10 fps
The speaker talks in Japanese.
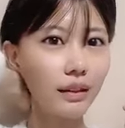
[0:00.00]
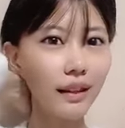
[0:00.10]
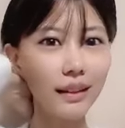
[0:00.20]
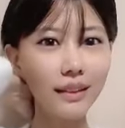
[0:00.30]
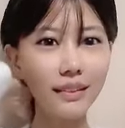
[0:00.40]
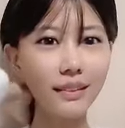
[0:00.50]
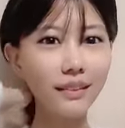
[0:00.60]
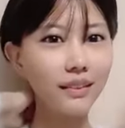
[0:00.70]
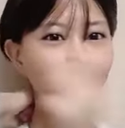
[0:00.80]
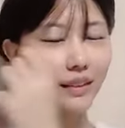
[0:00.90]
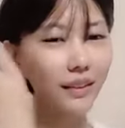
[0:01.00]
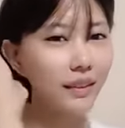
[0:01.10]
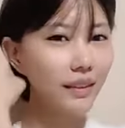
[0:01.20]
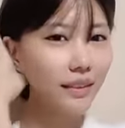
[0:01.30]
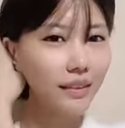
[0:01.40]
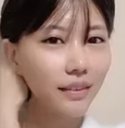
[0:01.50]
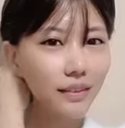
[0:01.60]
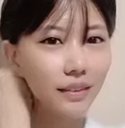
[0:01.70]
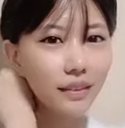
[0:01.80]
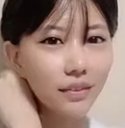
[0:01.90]
ヘックスに乗せちゃった
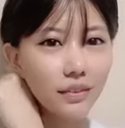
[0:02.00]
ゼロ